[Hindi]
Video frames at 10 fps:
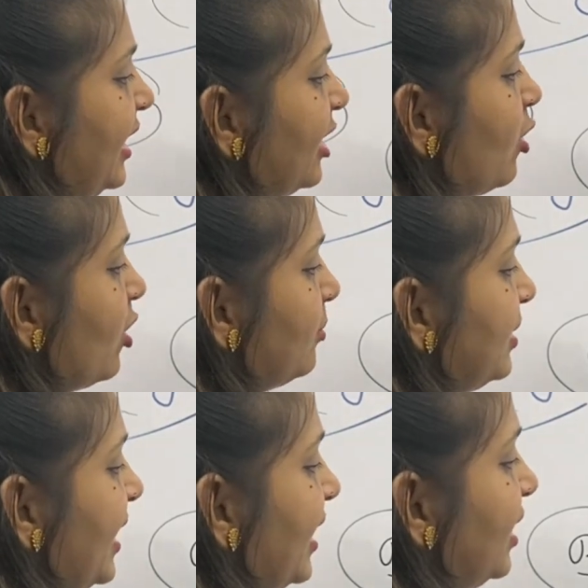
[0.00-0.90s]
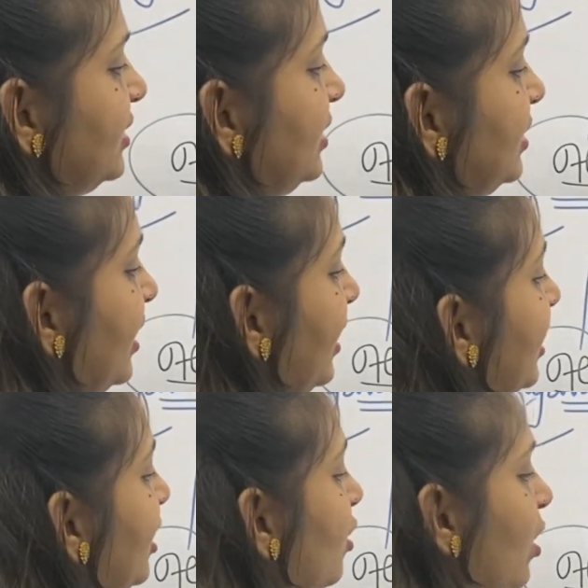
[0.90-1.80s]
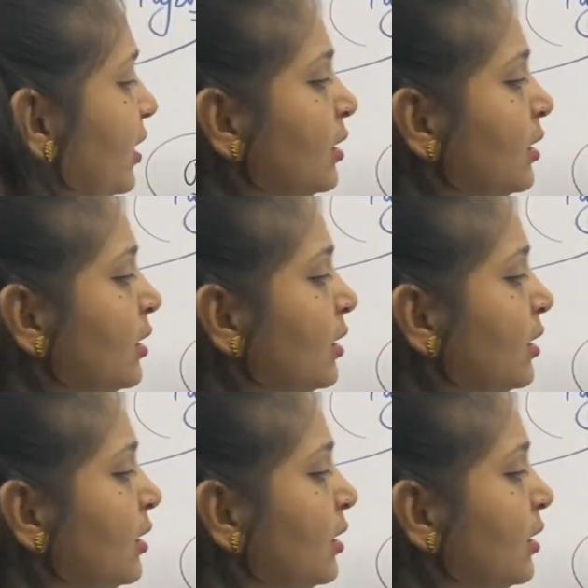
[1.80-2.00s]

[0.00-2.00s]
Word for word: एक और बनाएगा तीन है एक और